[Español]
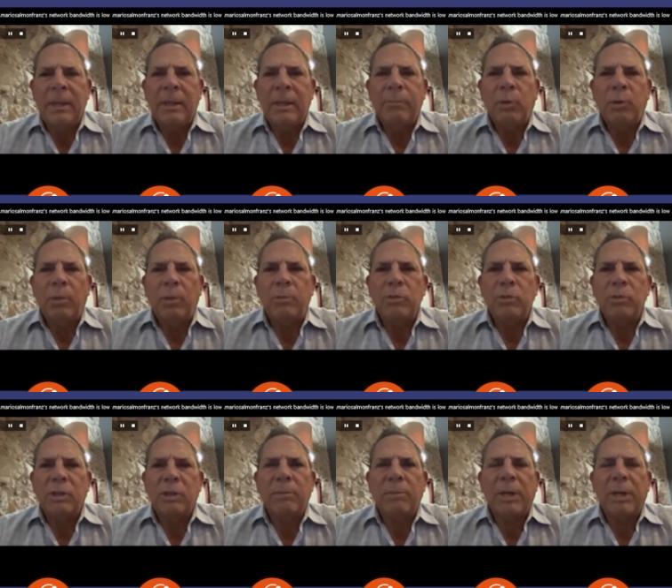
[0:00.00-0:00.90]
podemos
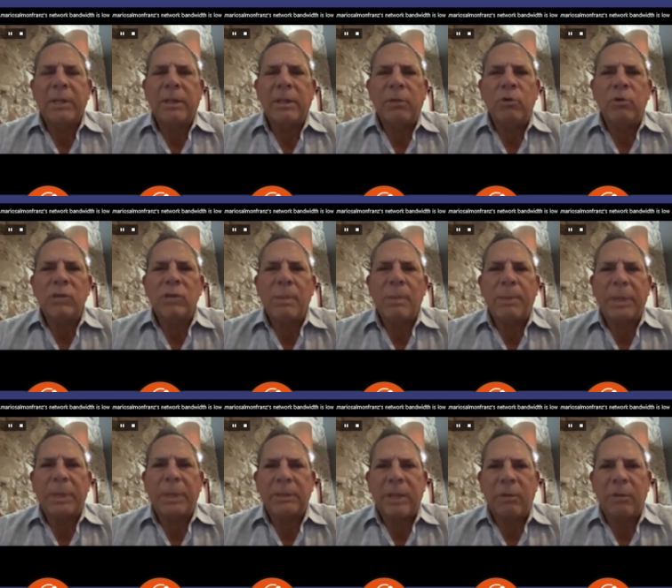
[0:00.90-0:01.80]
hablar de dos
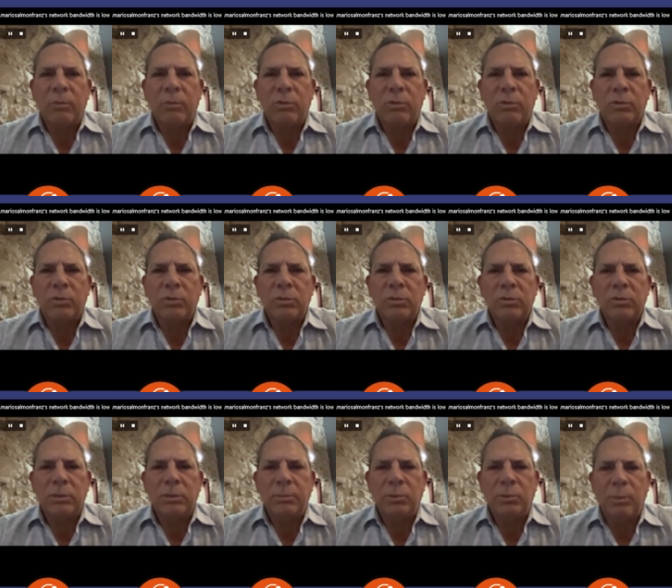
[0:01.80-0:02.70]
apartados
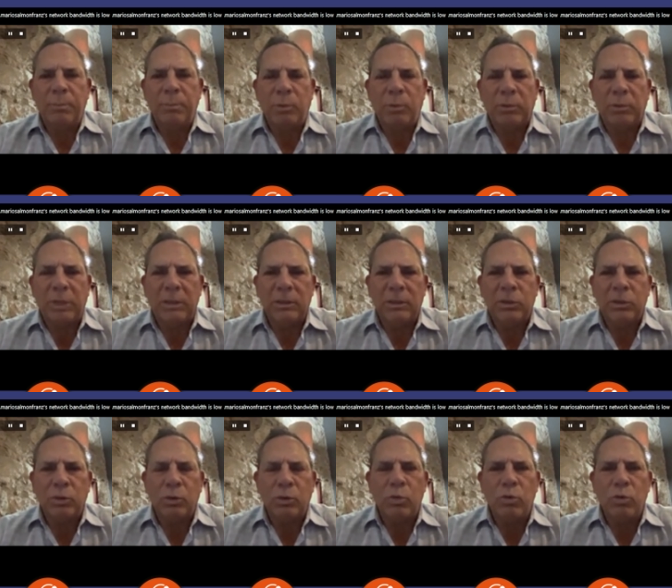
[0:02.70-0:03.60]
muy importantes.
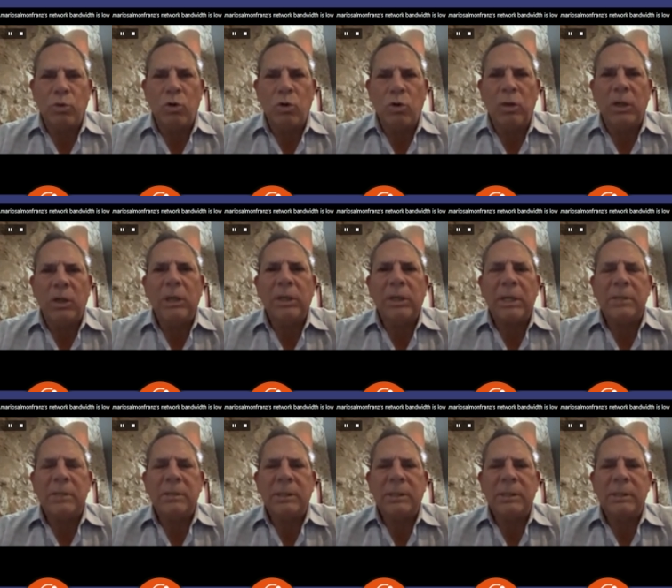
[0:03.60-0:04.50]
Uno, el
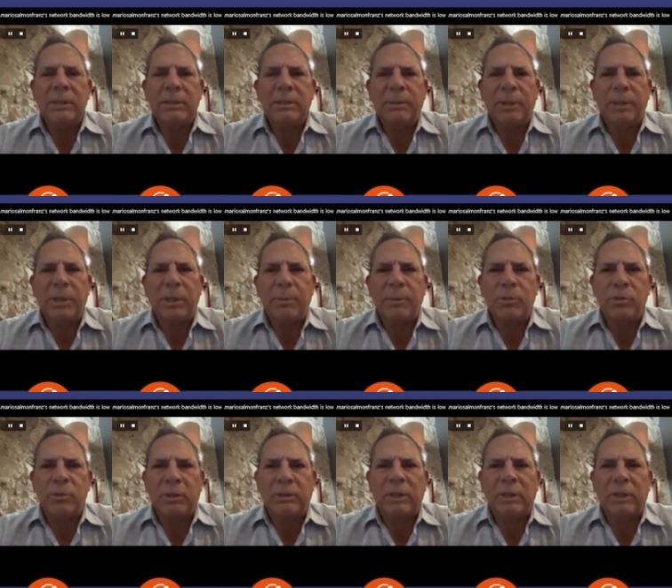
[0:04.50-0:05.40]
cáncer del sistema nervioso
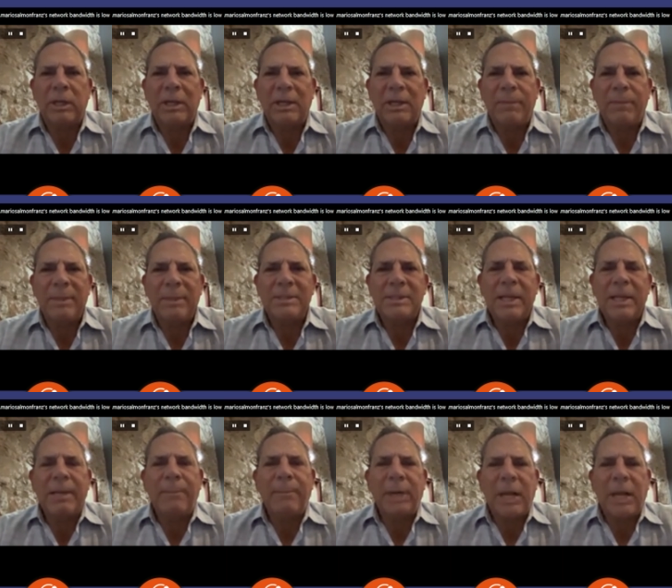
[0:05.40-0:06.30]
central a nivel
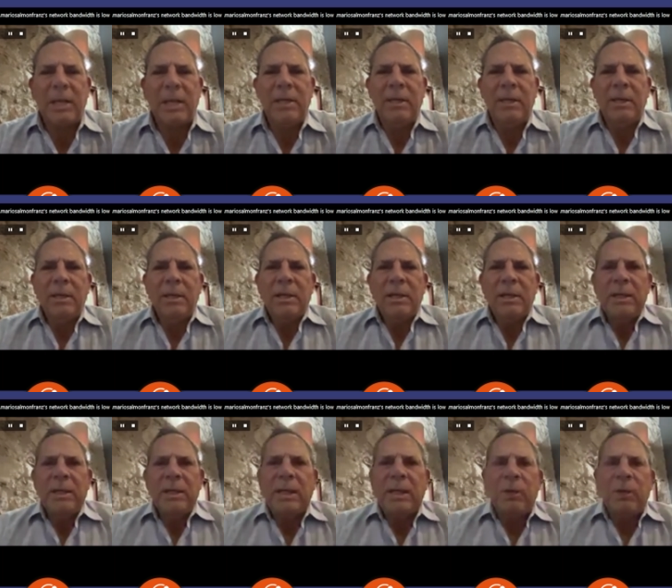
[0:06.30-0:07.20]
cerebral
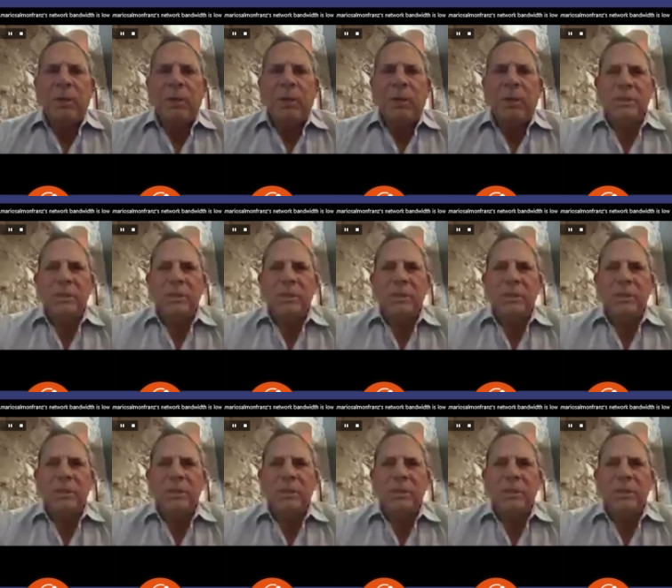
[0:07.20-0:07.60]
y el otro